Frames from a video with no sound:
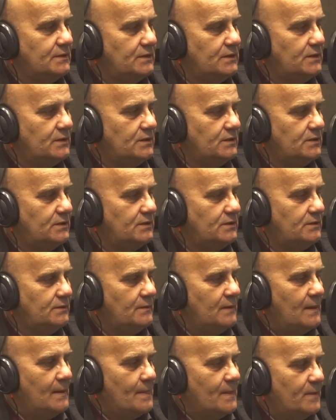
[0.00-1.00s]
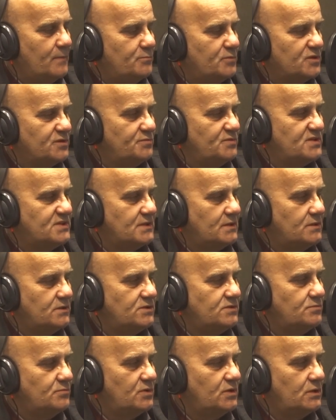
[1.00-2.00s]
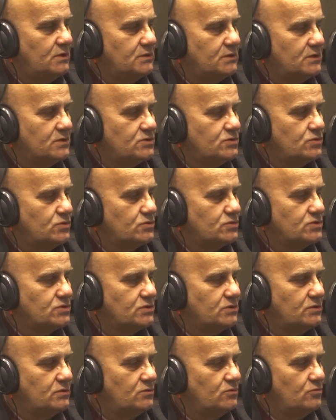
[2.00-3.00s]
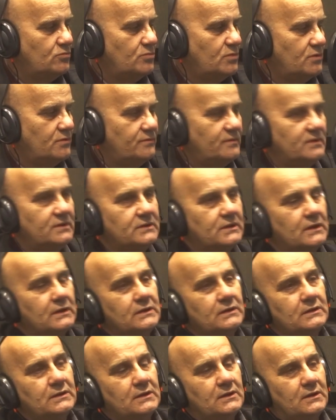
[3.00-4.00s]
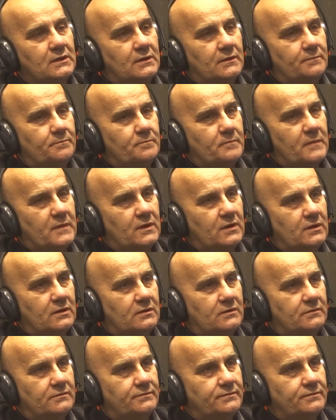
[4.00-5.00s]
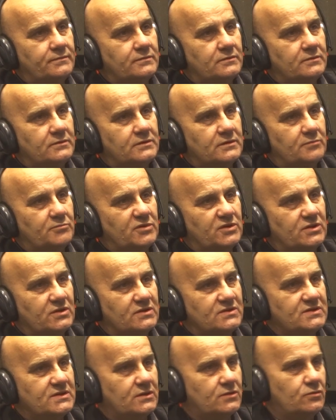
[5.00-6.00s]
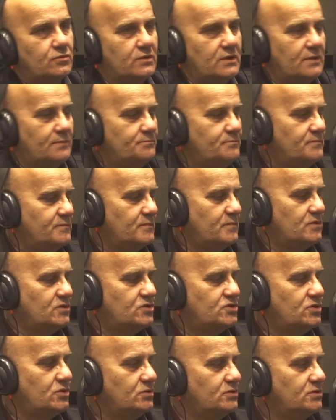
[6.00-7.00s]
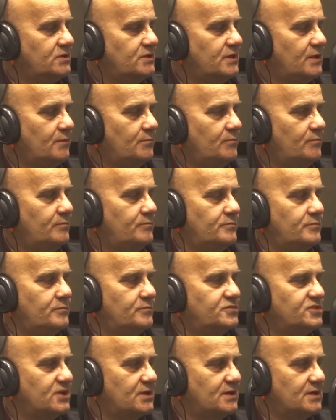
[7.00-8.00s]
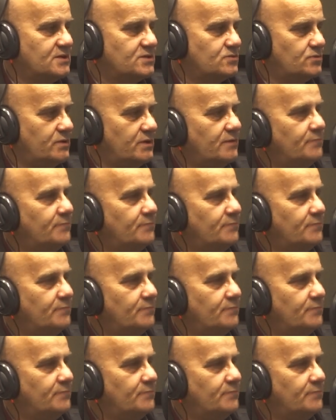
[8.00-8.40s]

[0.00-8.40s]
i, i podpisaliśmy też już umowy na Y, te pieniądze, które rząd nam przekazuje.